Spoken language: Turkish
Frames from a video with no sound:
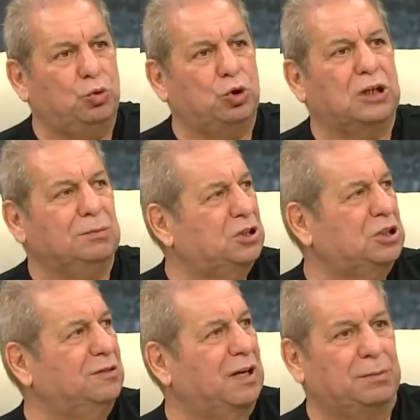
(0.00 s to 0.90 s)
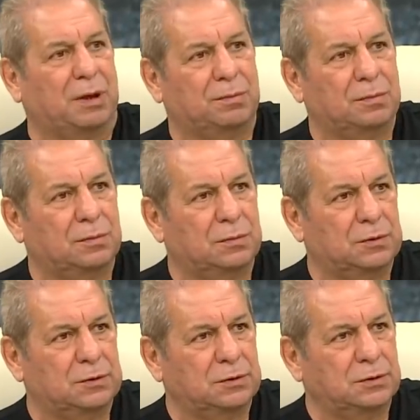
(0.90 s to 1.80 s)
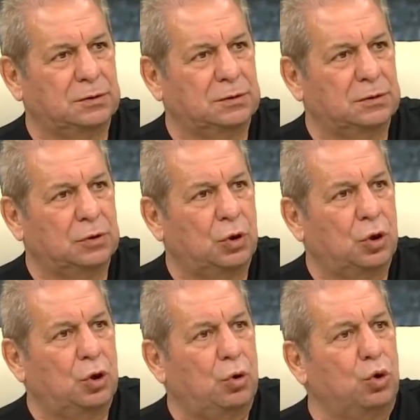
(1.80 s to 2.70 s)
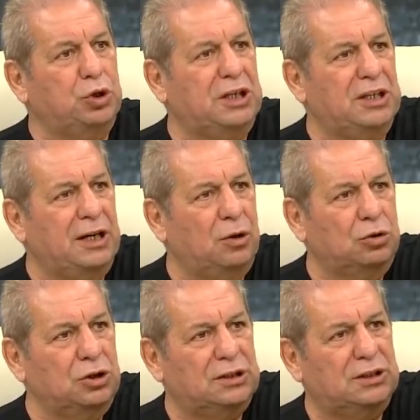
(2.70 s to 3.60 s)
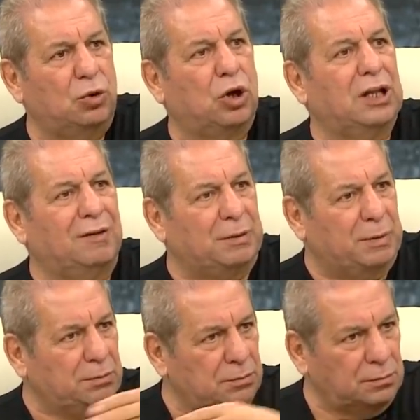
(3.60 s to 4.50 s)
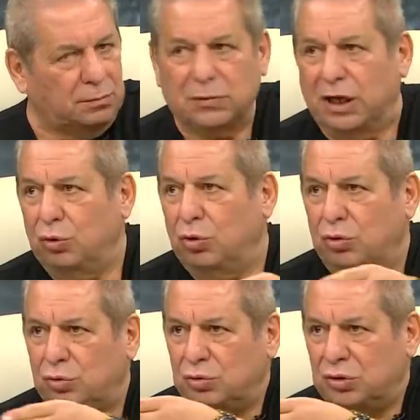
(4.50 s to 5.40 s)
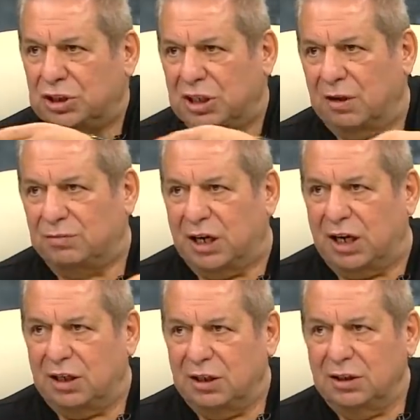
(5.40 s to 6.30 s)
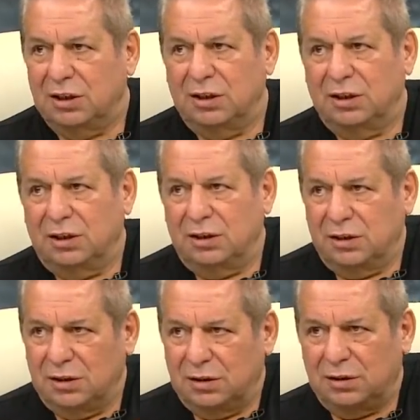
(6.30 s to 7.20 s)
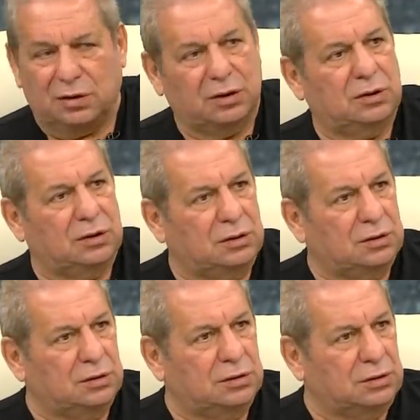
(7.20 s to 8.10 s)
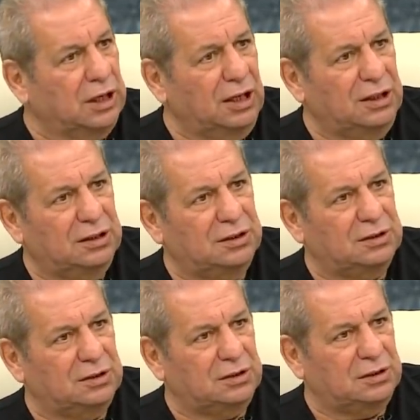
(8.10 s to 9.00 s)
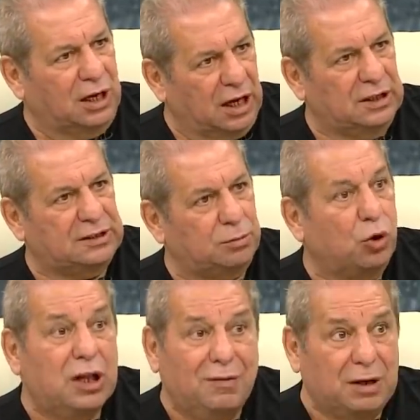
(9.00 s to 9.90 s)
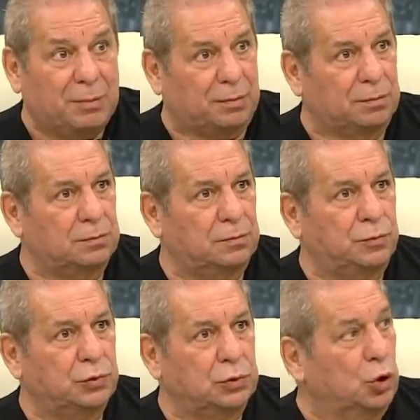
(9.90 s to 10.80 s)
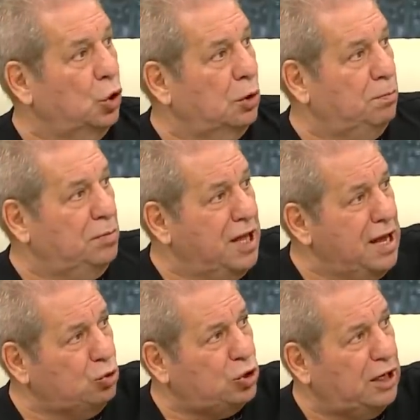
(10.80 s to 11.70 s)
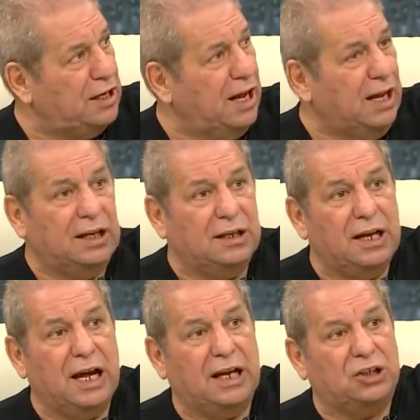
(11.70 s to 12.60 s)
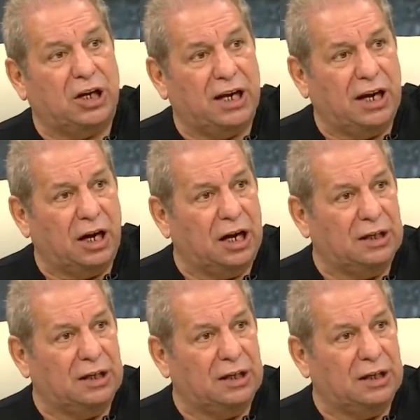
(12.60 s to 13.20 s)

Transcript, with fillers: dört büyükleri maçını vermem. Vermem. Evet. Aynen öyle. Ötekine ne onun adı? Ona da vermem. Hani o geçen hafta. Özkaya. He? Halis. Halis. Ona da vermem. Evet. Ne Hüseyin'e ne şeye